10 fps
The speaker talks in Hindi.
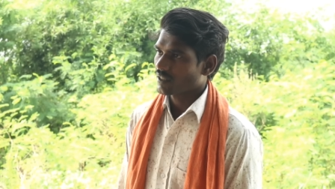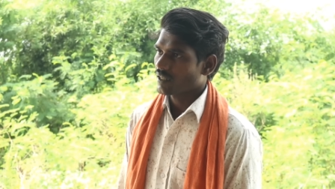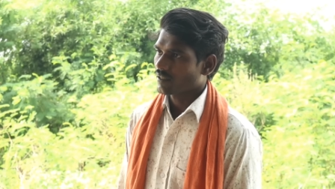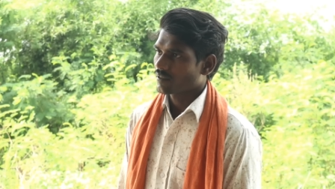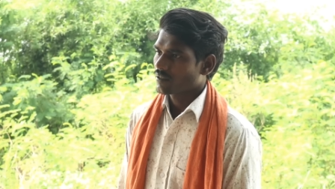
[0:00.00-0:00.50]

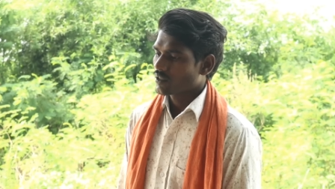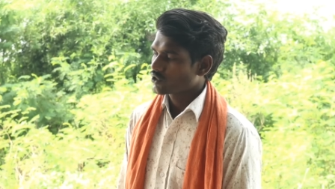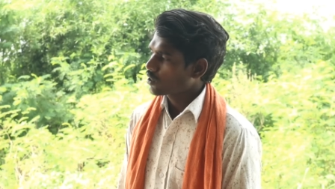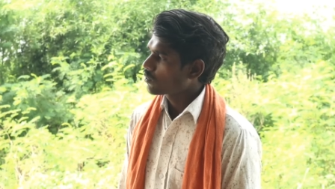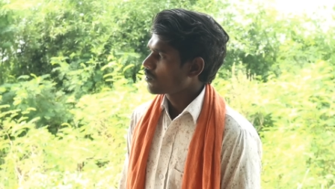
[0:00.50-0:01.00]
करता है
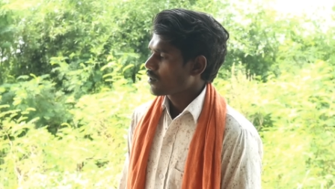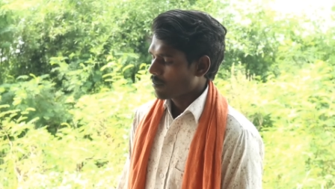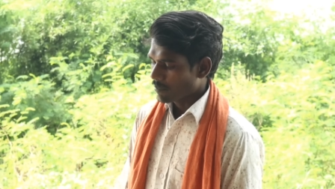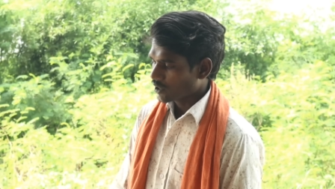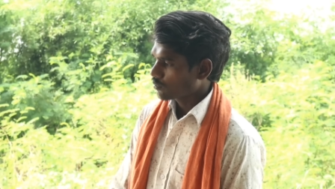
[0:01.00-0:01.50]
चलो
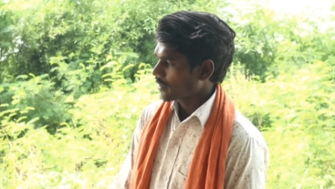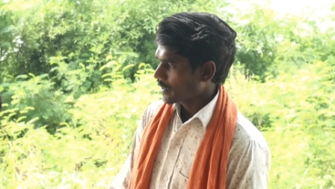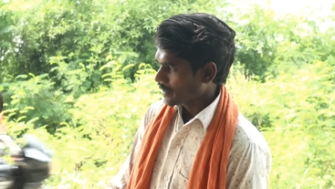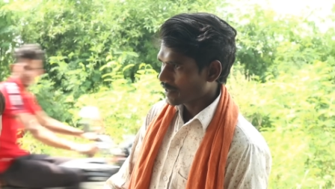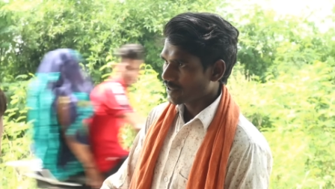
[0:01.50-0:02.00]
मैं तुम्हें
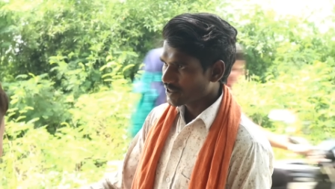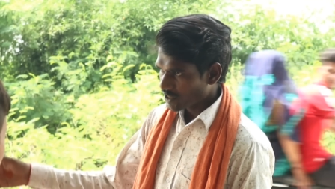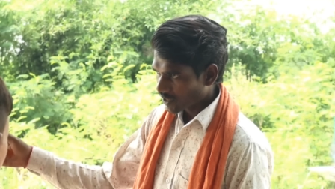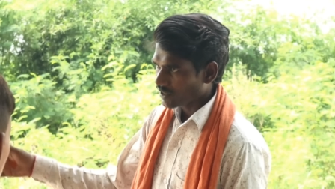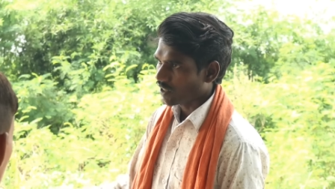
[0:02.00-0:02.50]
रहने के लिए
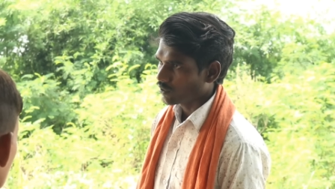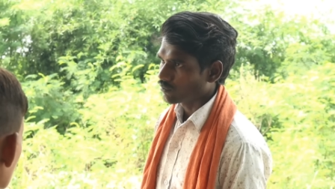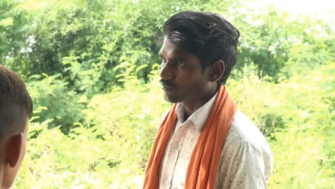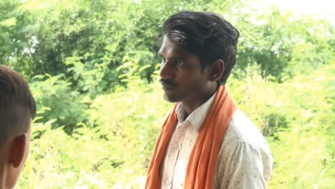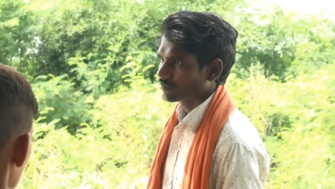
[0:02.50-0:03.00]
जगह दिखा
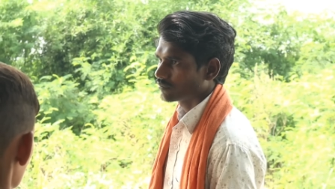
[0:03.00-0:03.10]
दूँ